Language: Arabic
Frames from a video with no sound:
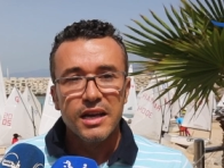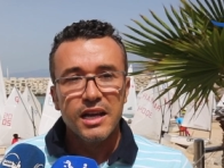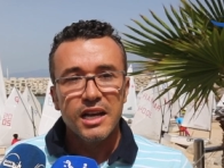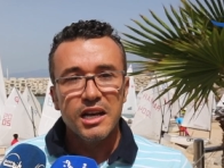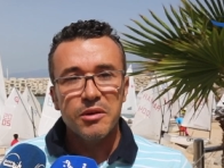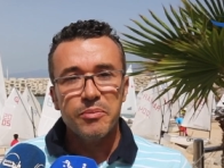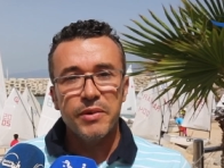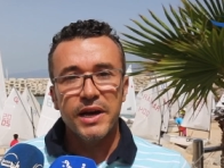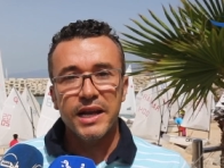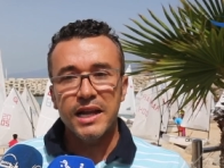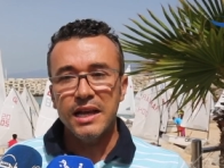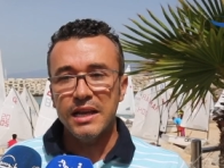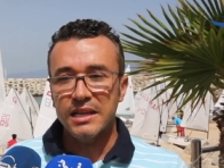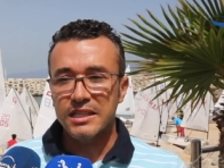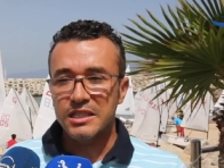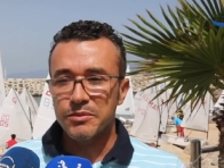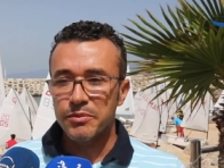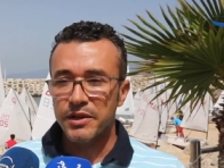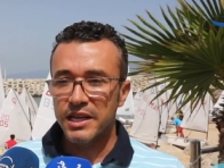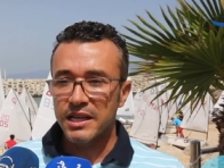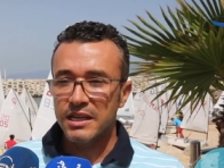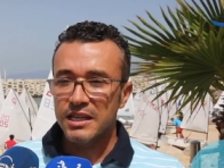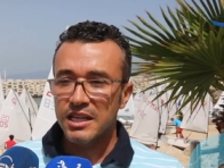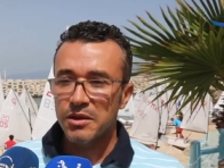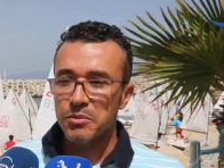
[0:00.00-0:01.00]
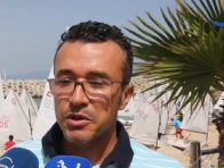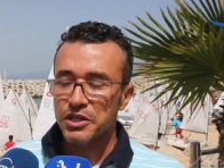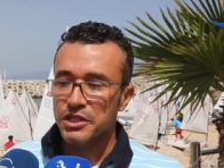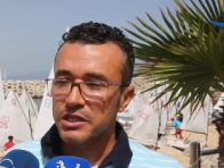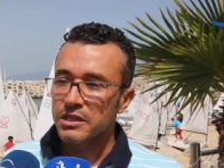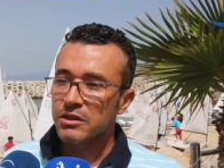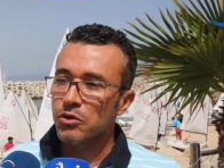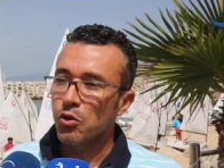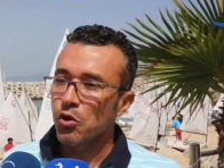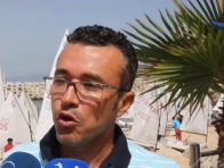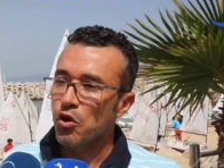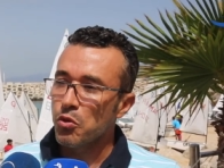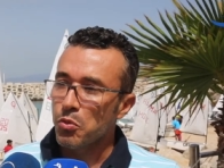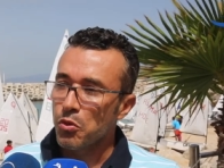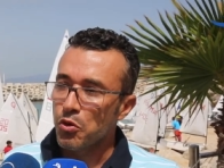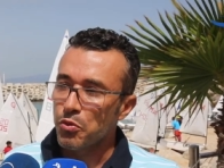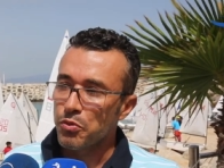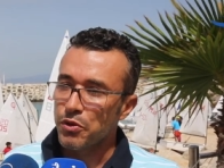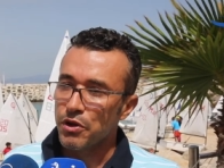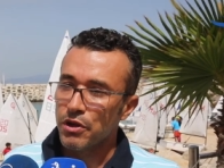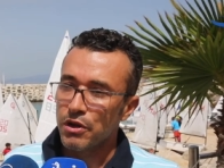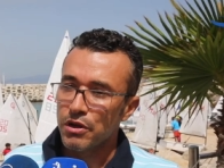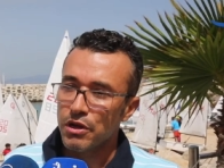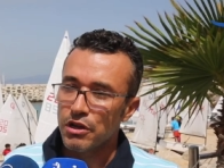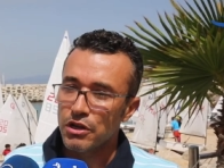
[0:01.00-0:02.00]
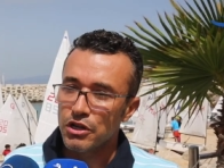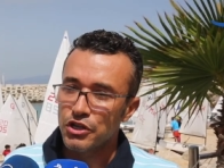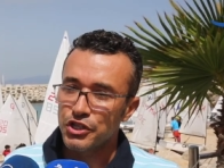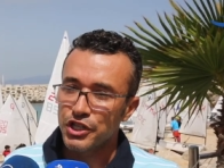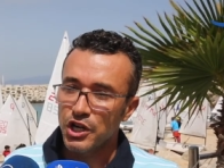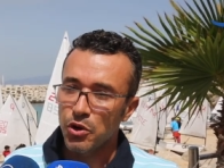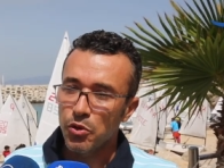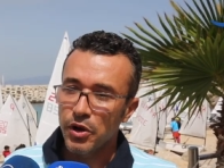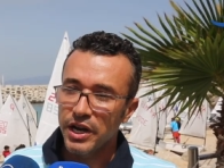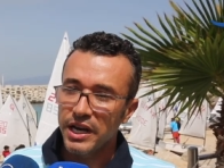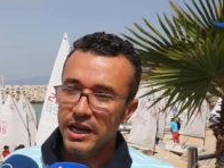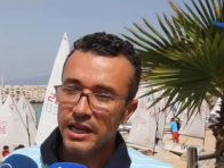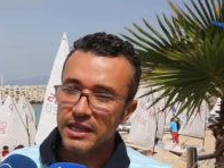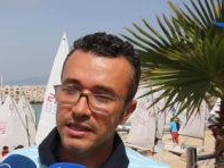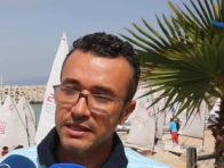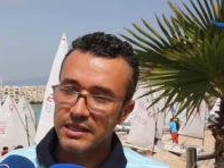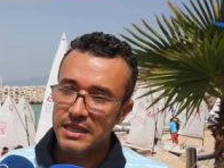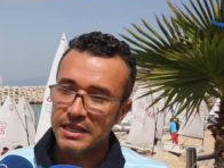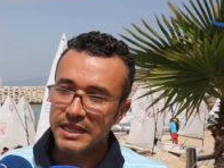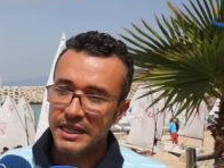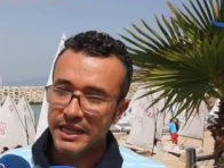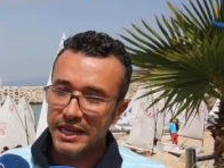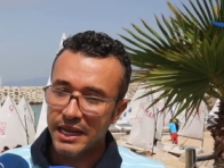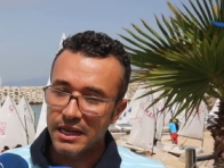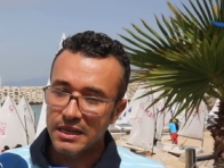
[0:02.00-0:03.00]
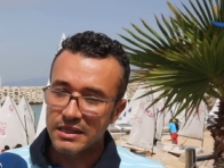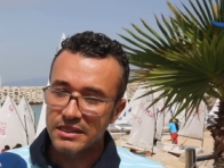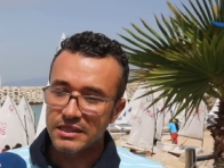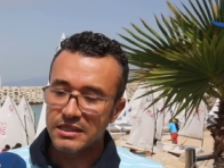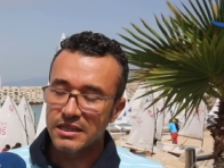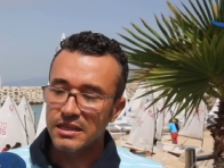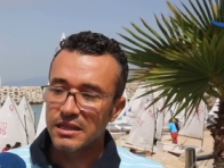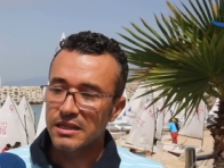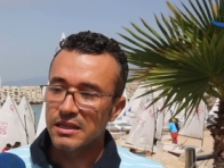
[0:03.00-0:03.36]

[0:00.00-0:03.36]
البارح تمكنا باش نقوموا بالجولات اللي كانت